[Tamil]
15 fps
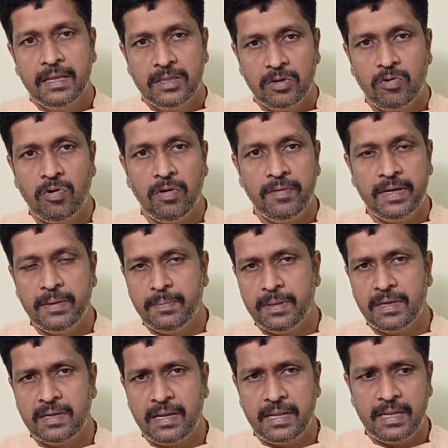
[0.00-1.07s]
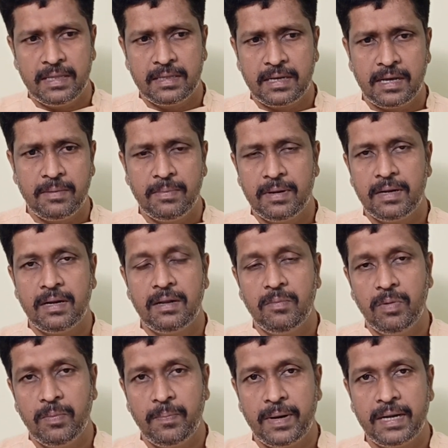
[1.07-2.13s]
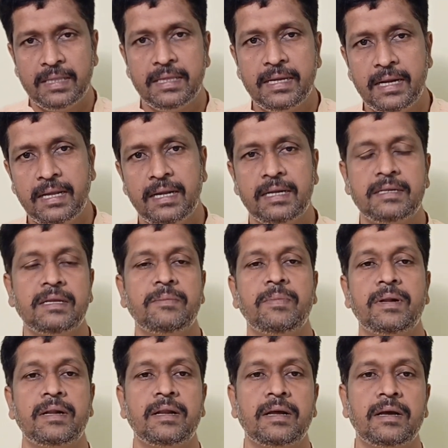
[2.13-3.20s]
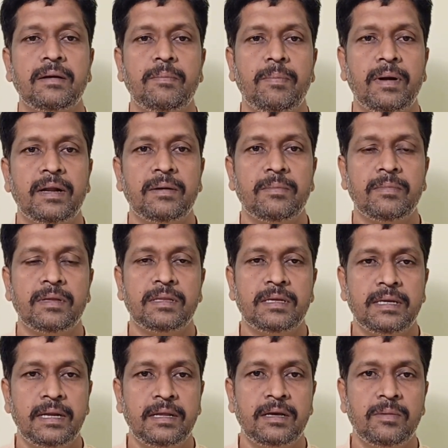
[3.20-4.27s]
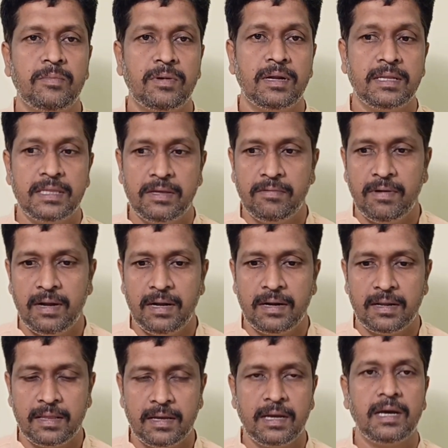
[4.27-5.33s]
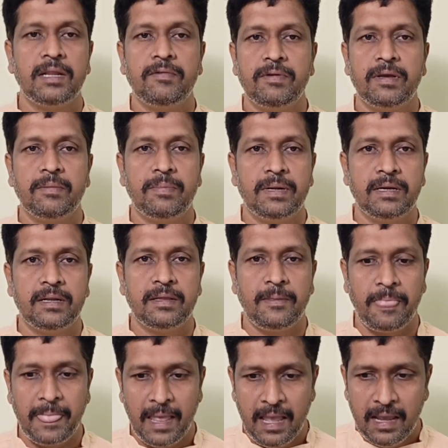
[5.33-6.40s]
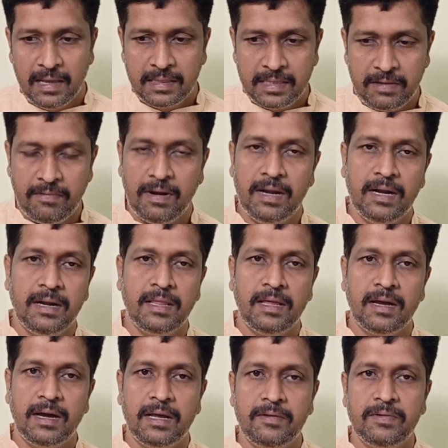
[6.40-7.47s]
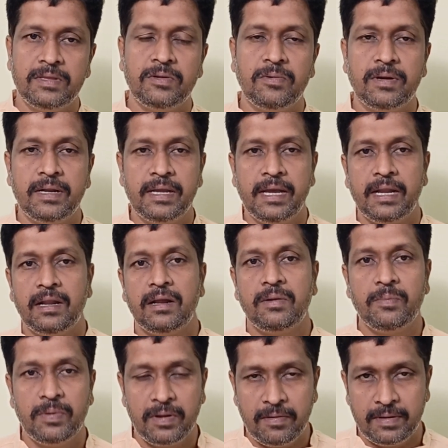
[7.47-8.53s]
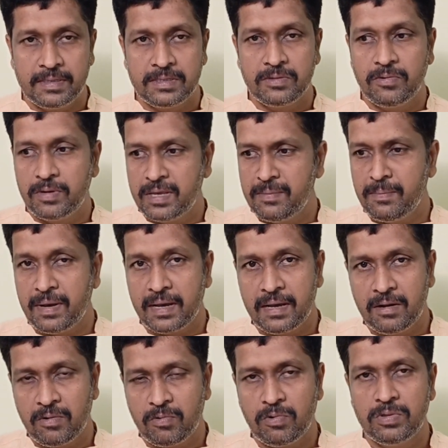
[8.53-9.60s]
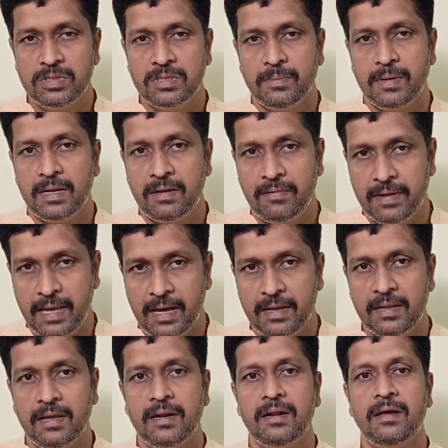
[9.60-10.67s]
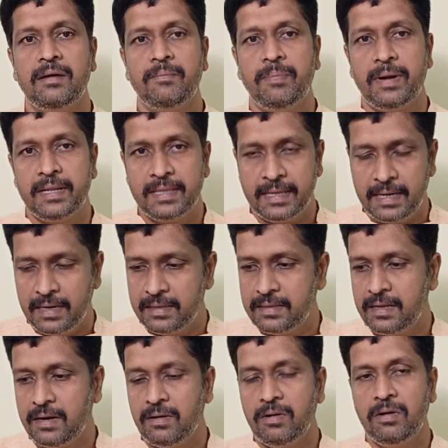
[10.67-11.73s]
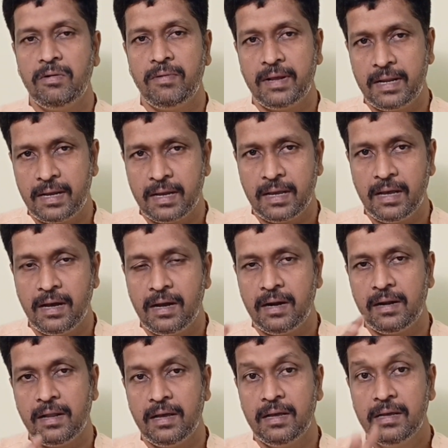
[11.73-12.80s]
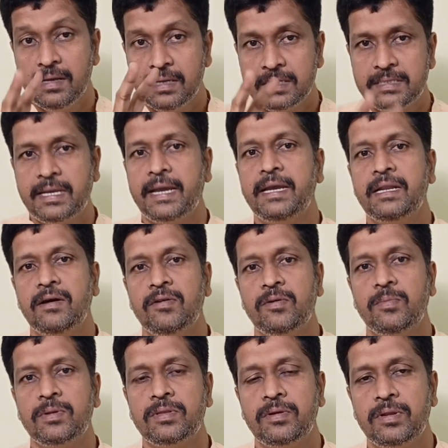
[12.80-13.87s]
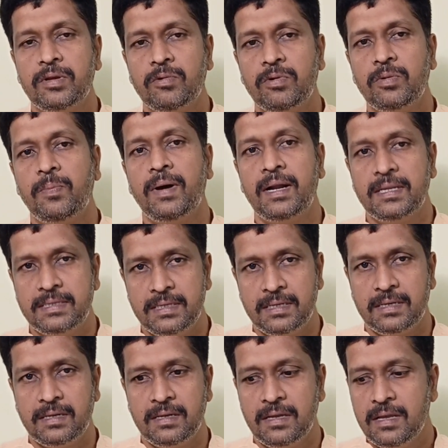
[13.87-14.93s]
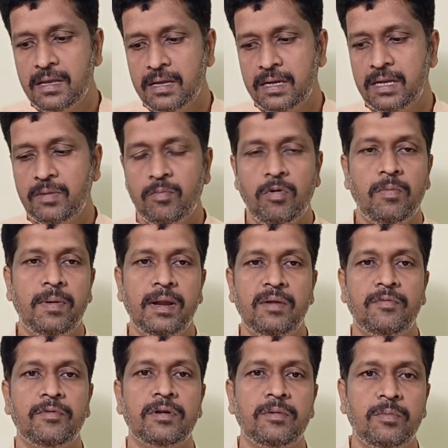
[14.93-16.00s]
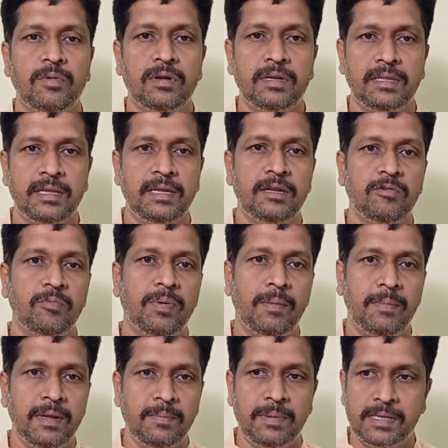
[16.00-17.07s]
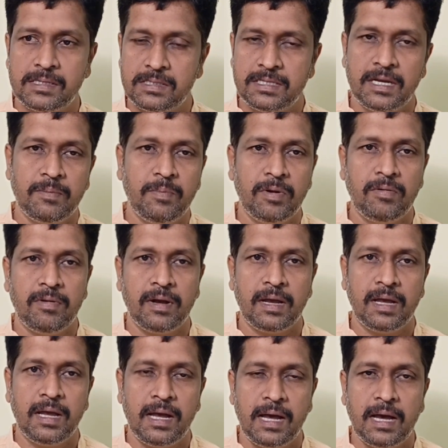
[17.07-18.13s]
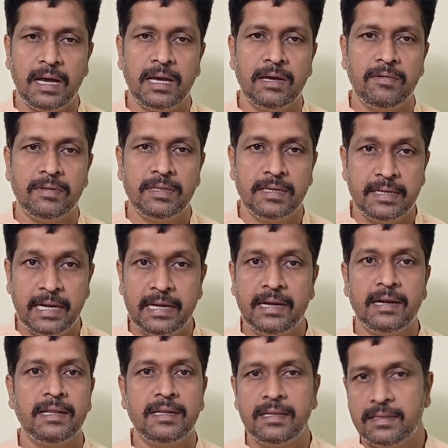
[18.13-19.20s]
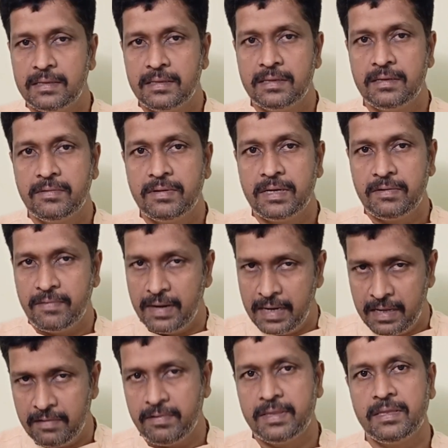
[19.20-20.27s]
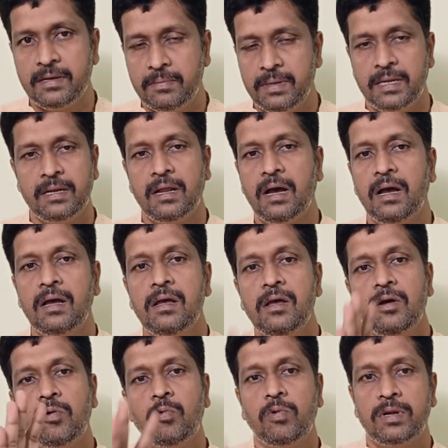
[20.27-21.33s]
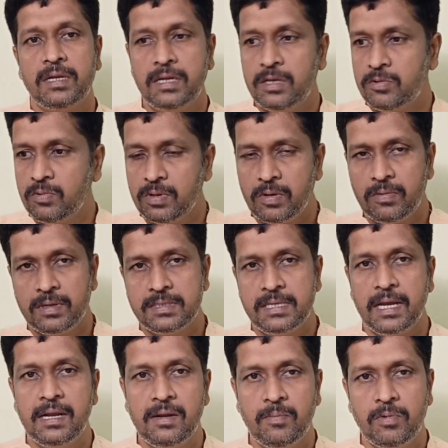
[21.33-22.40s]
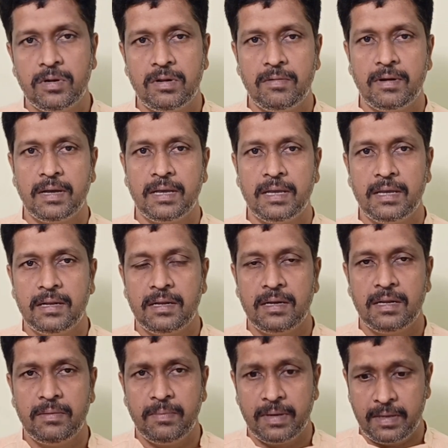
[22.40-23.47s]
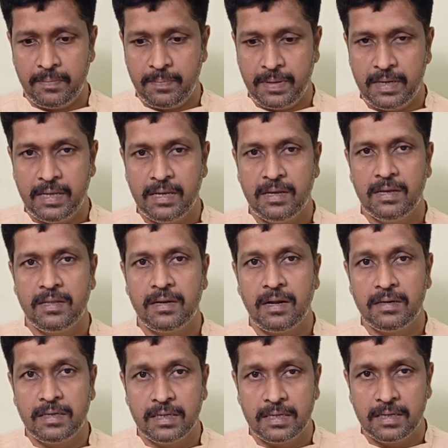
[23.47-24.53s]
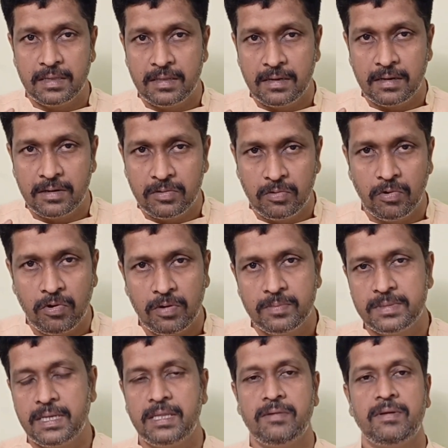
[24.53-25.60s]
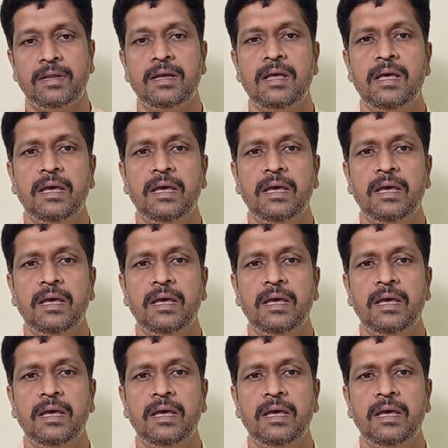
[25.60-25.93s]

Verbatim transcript: இந்த கோவிட் இப்போ தான் நிறைய அந்த கருப்புனால போய் பணத்தை எடுக்க ட்ரை பண்ணுறாங்க பணம் வந்து எடுக்க முடியல திவாலானதாக அறிவிக்கப்படுகிறது திவாலானதாக அறிவித்த உடனே எனான் ப்ராவின்ஸை நோக்கி மக்கள் கொஞ்சம் எல்லாம் யார் யாரெல்லாம் பணத்தை இழந்தார்களோ வராங்க ஆனால் சைனாவில் பொறுத்த வரைக்கும் ஒரு பாலிசி இருக்குது நீ மொபைல் ஃபோனை போய் திடீர்னு பப்ளிக் பிளேஸில் செக் பண்ணுவாங்க அங்கே வந்து ரெட் கலர் இருந்தது நீ வெளியே வந்த அப்படின்னா உடனே தூக்கி உன்னை ஜெயிலில் போட்டுருவாங்க ஏன்னா நீ மிகப்பெரிய நாட்டுக்கு எதிரான துரோகம் செய்தவர்